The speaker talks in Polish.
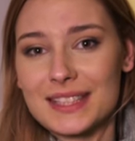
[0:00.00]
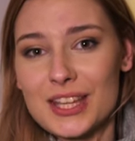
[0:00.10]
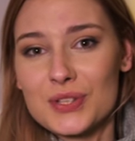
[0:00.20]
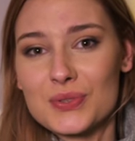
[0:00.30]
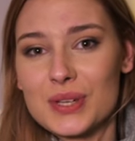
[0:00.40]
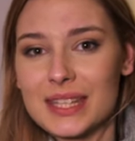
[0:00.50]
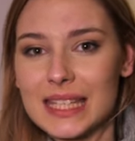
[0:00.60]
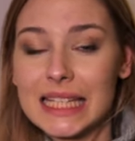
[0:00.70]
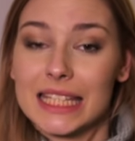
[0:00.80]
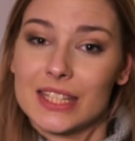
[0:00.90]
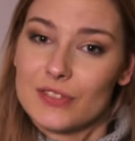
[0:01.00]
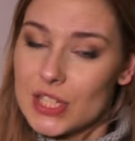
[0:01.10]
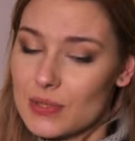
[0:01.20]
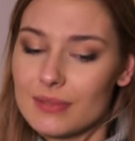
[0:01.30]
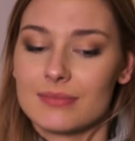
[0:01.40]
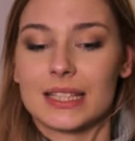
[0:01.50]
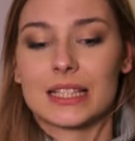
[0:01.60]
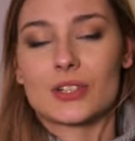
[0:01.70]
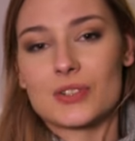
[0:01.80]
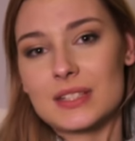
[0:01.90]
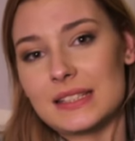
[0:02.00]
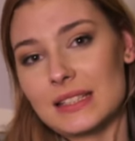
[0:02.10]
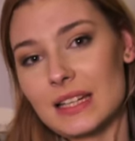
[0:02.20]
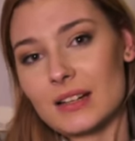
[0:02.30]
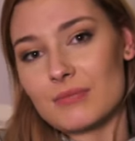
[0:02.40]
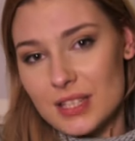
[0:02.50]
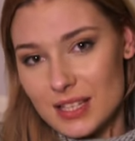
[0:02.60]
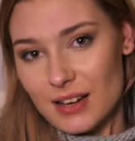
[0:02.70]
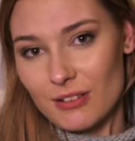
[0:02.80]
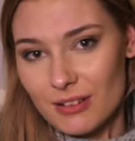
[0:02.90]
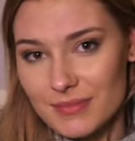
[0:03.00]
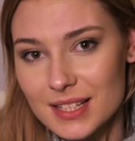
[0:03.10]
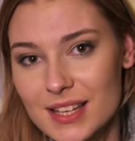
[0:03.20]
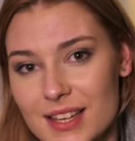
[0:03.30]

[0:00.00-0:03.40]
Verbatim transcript: zdjęciu jednak nie wyszło tak korzystnie, jak myślałam.